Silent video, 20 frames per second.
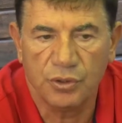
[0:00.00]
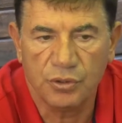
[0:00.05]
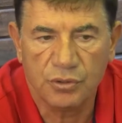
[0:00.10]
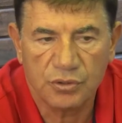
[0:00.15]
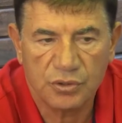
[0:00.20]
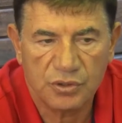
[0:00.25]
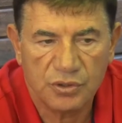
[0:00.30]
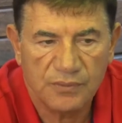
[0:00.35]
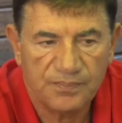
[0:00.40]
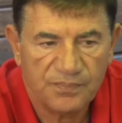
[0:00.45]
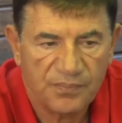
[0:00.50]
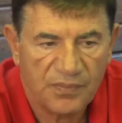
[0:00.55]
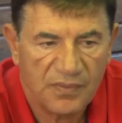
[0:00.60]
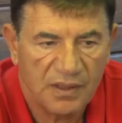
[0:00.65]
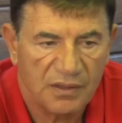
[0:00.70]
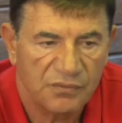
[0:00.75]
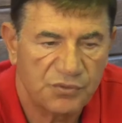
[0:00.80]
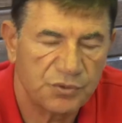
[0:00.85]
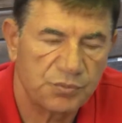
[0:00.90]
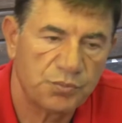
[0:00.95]
olur.
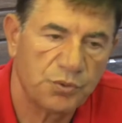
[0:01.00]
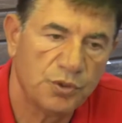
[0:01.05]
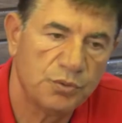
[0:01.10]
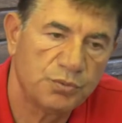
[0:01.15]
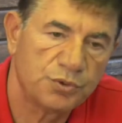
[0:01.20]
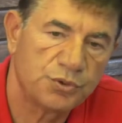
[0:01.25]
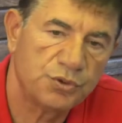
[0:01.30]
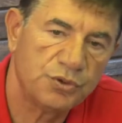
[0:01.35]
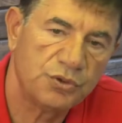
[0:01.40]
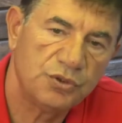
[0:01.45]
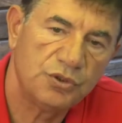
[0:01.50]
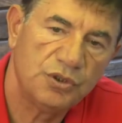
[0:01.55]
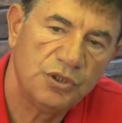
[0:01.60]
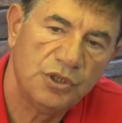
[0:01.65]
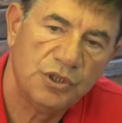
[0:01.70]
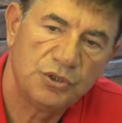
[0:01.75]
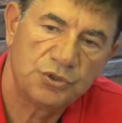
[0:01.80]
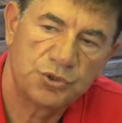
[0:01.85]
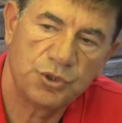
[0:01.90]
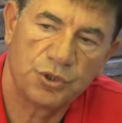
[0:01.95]
Futbol bugün
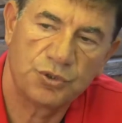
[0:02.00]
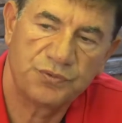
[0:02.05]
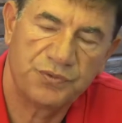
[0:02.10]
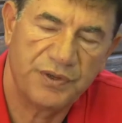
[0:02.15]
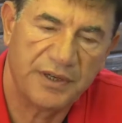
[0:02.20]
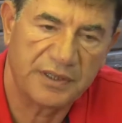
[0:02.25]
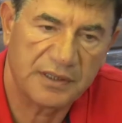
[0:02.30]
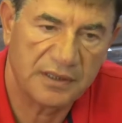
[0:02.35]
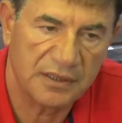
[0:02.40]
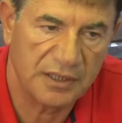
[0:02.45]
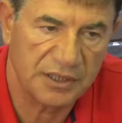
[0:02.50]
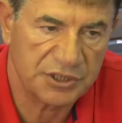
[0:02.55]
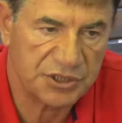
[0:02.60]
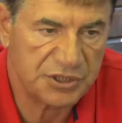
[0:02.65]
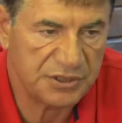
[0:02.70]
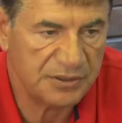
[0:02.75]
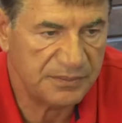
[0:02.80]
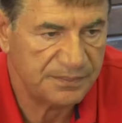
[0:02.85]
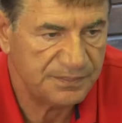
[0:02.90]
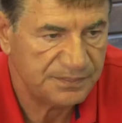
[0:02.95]
çok
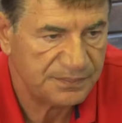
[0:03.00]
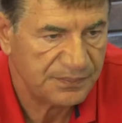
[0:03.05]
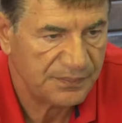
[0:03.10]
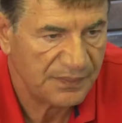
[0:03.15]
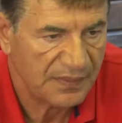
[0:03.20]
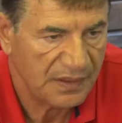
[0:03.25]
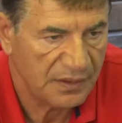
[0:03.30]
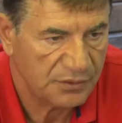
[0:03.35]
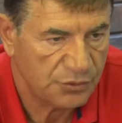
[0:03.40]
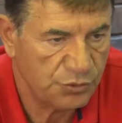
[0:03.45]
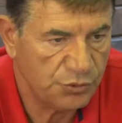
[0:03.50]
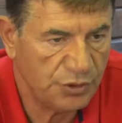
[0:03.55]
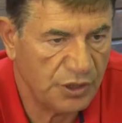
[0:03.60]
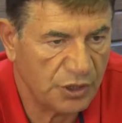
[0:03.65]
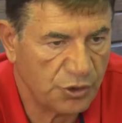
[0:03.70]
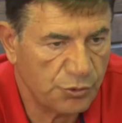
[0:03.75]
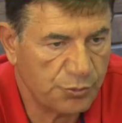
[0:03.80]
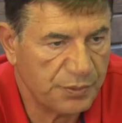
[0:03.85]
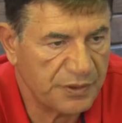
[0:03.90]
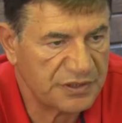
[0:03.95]
farklılaştı. Dünya
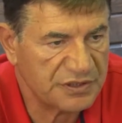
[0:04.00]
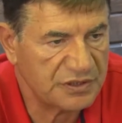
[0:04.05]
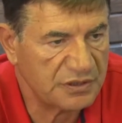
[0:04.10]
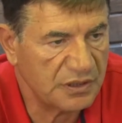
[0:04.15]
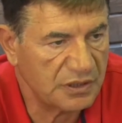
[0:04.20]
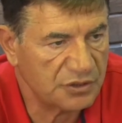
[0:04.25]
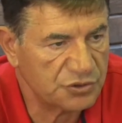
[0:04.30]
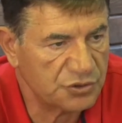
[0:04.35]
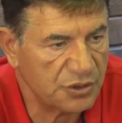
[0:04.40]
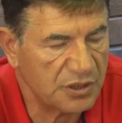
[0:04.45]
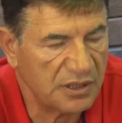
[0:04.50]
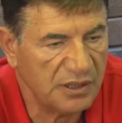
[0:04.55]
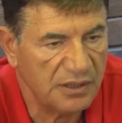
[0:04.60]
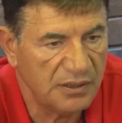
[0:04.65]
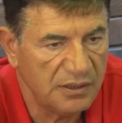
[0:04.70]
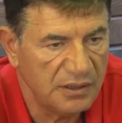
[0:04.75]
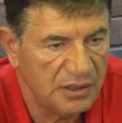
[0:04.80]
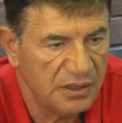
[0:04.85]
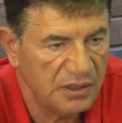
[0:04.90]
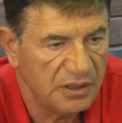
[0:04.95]
Kupası'ndan sonra
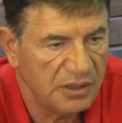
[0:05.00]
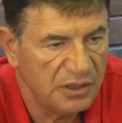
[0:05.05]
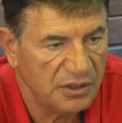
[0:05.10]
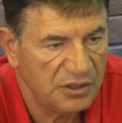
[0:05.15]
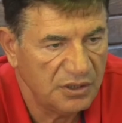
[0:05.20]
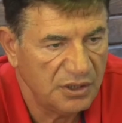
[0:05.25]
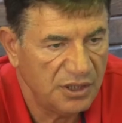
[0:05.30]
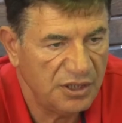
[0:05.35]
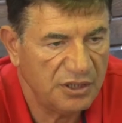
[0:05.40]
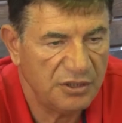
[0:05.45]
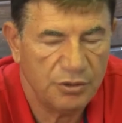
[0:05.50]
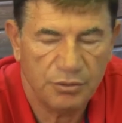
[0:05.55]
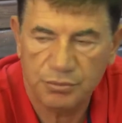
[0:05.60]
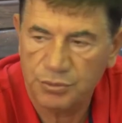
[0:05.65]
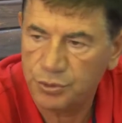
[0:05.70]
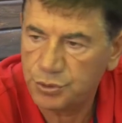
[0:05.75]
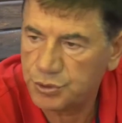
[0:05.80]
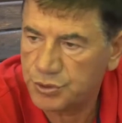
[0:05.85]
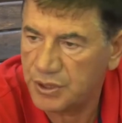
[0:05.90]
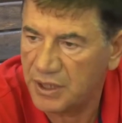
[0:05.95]
en
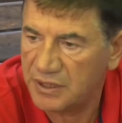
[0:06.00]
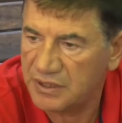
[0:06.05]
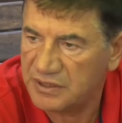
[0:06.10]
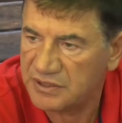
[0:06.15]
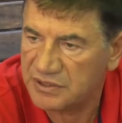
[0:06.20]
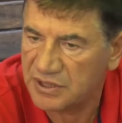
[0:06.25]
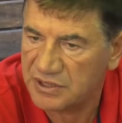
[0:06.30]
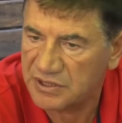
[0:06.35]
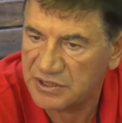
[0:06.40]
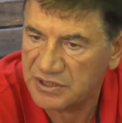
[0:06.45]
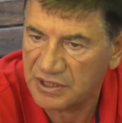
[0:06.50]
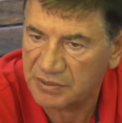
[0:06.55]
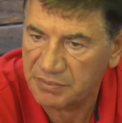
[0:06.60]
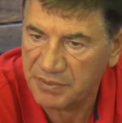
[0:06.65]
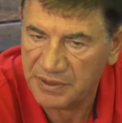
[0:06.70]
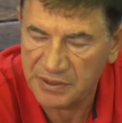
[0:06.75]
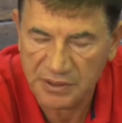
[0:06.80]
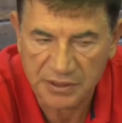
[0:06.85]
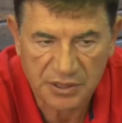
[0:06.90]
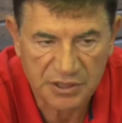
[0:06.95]
önemli üç tane istatistik
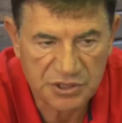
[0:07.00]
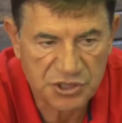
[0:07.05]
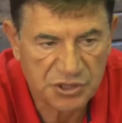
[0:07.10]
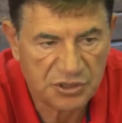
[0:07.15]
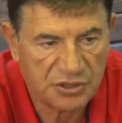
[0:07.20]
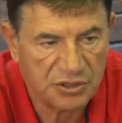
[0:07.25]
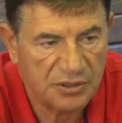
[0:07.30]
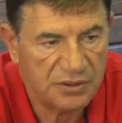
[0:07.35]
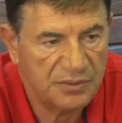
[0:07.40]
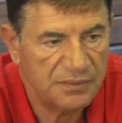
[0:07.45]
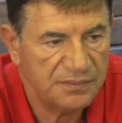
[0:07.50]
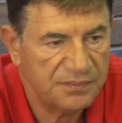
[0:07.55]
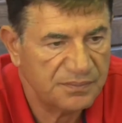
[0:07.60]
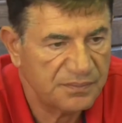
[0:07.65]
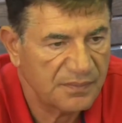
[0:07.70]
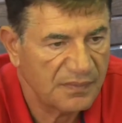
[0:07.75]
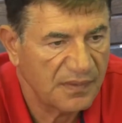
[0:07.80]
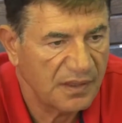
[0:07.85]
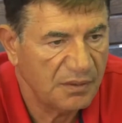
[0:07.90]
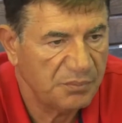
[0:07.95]
meydana çıktı.
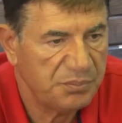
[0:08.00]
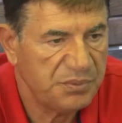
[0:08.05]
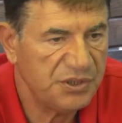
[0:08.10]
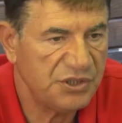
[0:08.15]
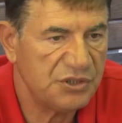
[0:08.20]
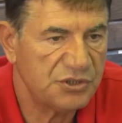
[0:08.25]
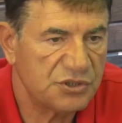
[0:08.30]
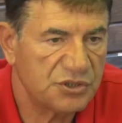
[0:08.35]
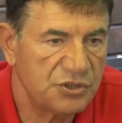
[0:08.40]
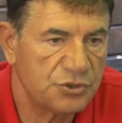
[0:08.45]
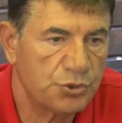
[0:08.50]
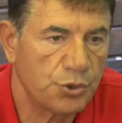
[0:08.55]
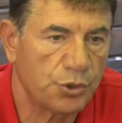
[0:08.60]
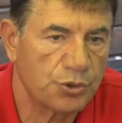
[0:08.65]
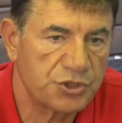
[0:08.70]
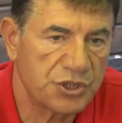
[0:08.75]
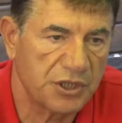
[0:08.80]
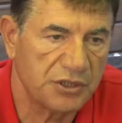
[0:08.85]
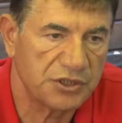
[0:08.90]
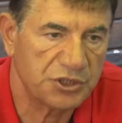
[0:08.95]
Birincisi
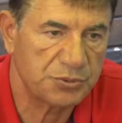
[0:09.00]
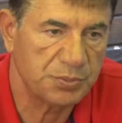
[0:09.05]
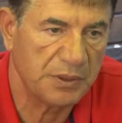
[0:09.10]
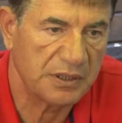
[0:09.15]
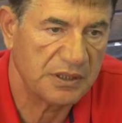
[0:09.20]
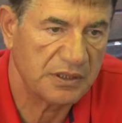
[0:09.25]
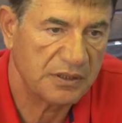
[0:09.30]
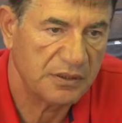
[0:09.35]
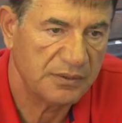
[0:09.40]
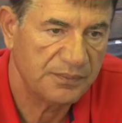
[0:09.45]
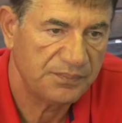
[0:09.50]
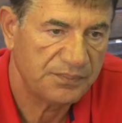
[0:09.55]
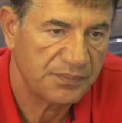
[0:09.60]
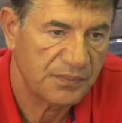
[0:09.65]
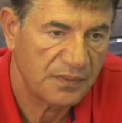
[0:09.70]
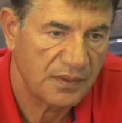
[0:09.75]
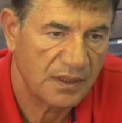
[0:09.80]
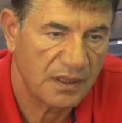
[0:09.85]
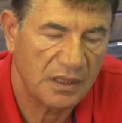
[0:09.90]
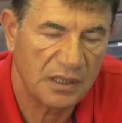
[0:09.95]
çok çalışmak.
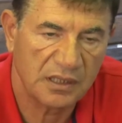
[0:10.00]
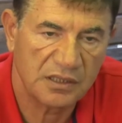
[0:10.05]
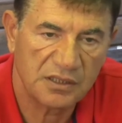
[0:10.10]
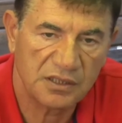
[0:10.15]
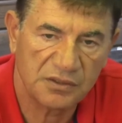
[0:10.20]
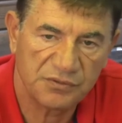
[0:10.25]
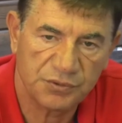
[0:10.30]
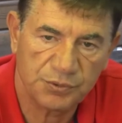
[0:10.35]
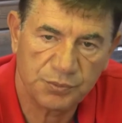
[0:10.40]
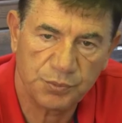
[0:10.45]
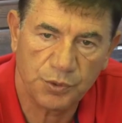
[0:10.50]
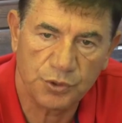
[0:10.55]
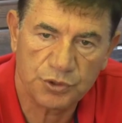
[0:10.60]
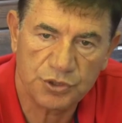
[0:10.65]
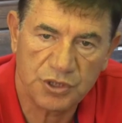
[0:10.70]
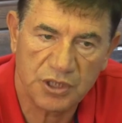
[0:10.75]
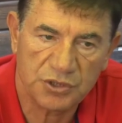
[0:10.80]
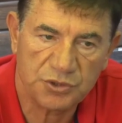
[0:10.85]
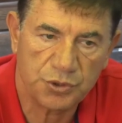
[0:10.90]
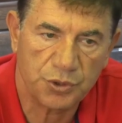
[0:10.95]
Artık
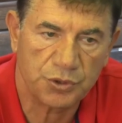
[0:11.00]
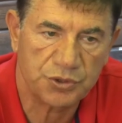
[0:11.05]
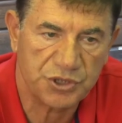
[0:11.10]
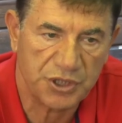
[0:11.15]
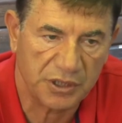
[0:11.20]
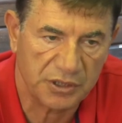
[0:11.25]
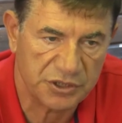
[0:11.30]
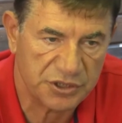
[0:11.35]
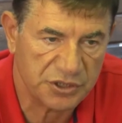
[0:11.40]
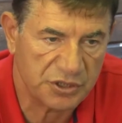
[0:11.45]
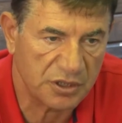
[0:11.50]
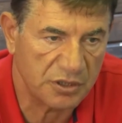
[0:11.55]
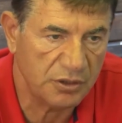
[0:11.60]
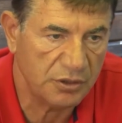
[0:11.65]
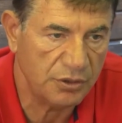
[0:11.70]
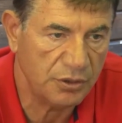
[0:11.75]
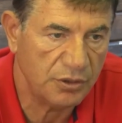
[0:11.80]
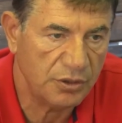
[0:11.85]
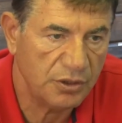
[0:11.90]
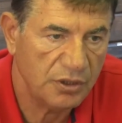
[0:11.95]
futbolcular çok
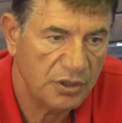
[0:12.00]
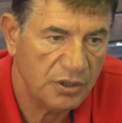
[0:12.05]
çalıştırılıyor.